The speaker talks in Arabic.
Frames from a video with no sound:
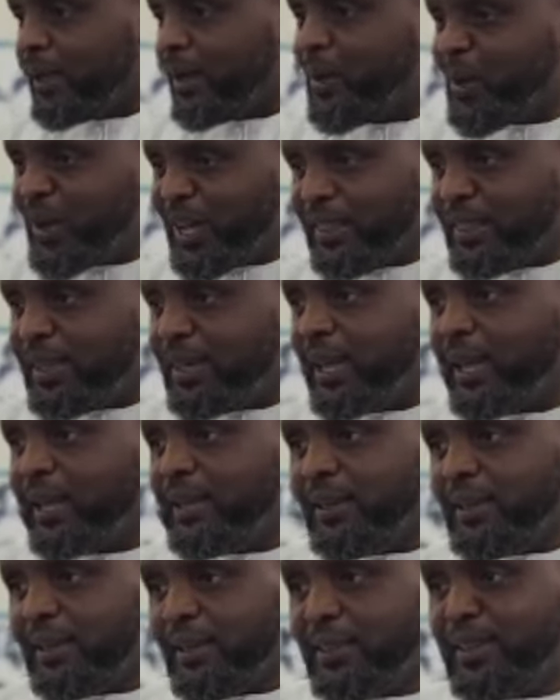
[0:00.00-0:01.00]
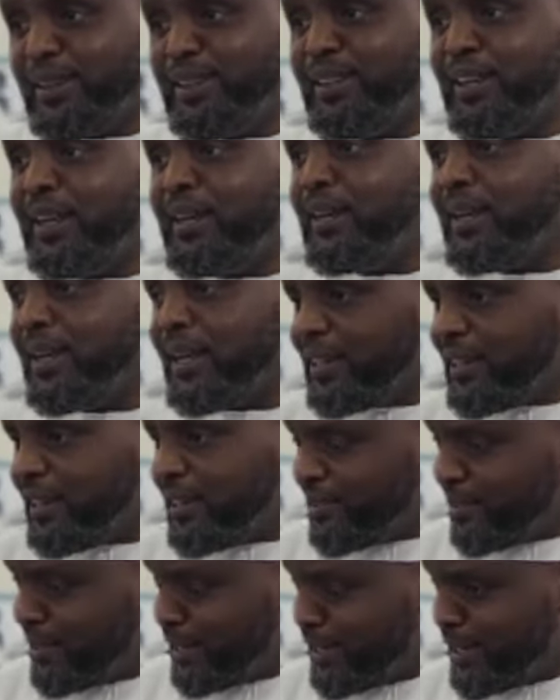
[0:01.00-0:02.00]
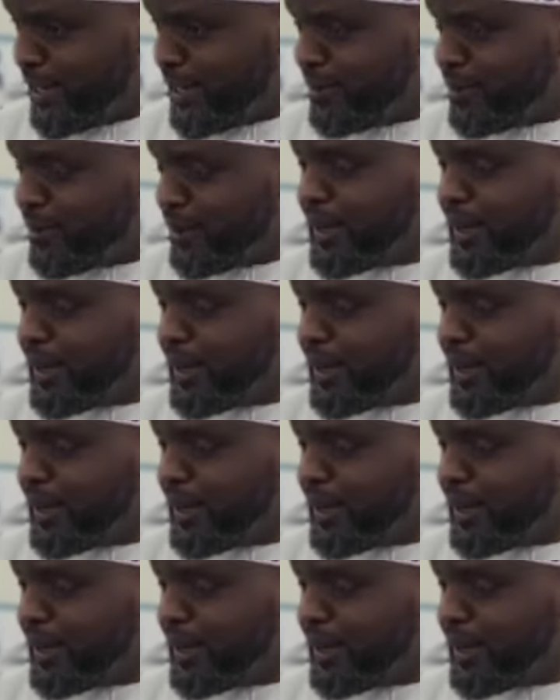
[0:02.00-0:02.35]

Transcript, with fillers: أو هذا الحديث إن دل على شيء